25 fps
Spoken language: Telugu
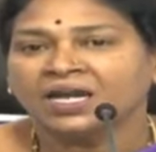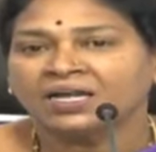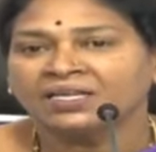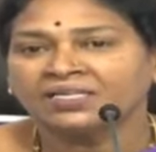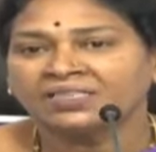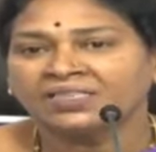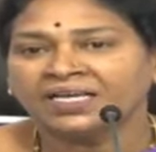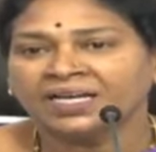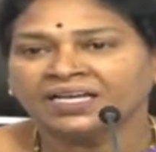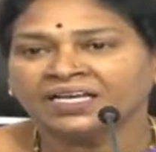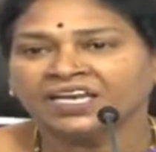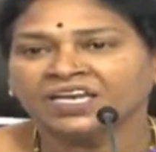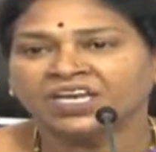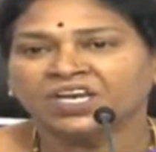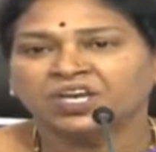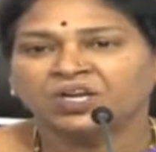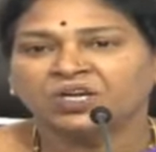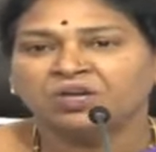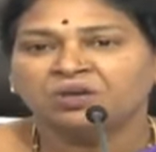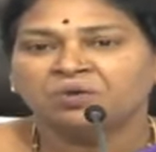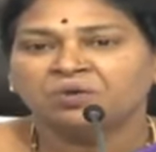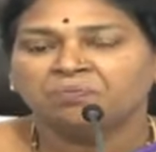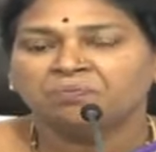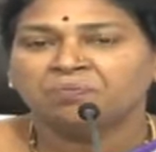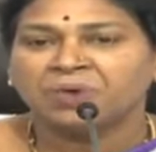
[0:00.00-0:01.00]
అనితకి
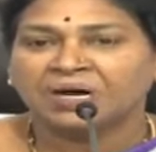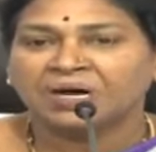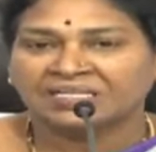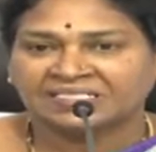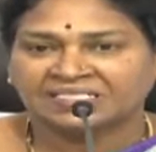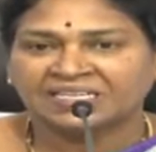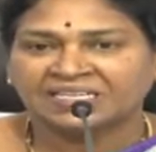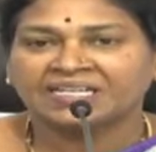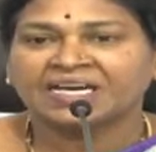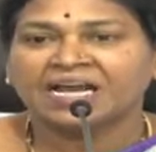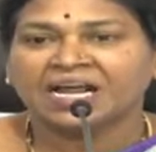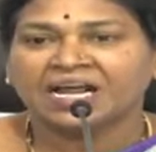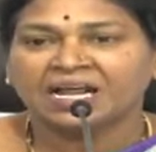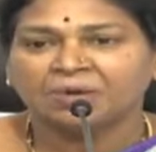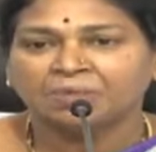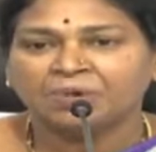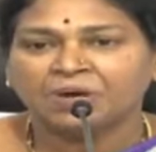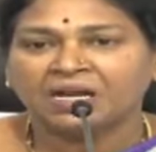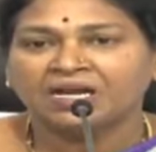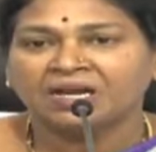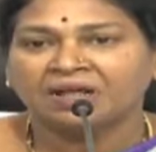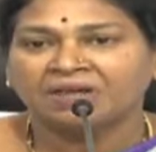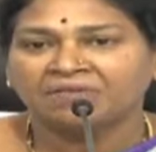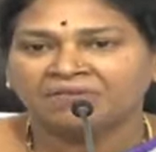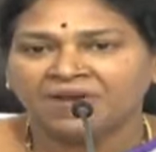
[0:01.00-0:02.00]

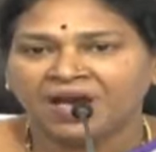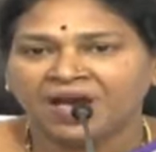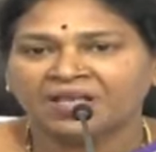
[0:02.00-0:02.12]
పచ్చకామర్ల